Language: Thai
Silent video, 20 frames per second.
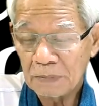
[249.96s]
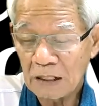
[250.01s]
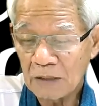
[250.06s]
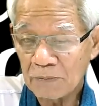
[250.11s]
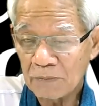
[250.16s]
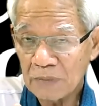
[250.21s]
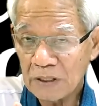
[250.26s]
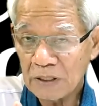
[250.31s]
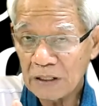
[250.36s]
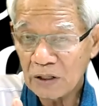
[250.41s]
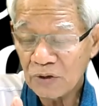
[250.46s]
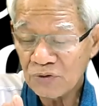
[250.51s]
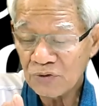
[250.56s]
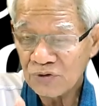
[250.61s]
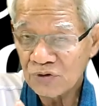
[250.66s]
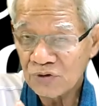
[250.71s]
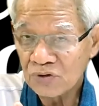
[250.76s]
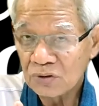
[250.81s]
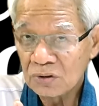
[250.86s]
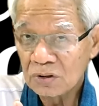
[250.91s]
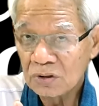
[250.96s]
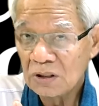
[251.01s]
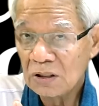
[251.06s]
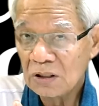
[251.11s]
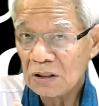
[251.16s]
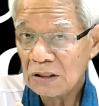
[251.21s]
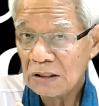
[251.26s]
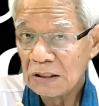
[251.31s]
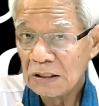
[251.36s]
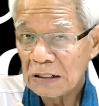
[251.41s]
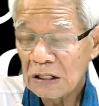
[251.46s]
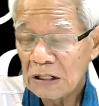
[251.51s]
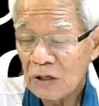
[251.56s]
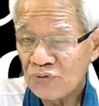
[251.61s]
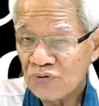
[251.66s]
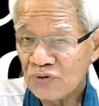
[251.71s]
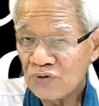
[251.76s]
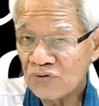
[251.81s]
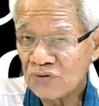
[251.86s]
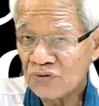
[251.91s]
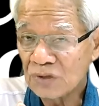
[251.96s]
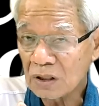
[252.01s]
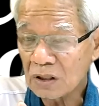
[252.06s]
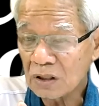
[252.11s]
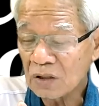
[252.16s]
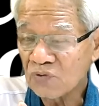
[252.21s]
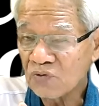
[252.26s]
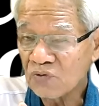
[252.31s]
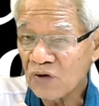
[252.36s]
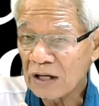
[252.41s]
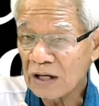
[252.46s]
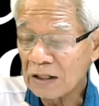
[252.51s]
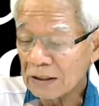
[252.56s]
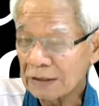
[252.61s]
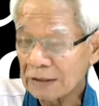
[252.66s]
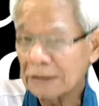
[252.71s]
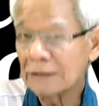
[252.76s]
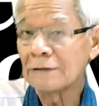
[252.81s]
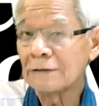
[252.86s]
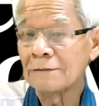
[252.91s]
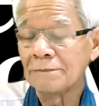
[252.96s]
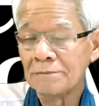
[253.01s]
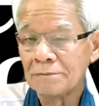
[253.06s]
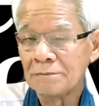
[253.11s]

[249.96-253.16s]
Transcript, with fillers: ทำไมเขาจึงเขาจึงเจริญไวเหลือเกิน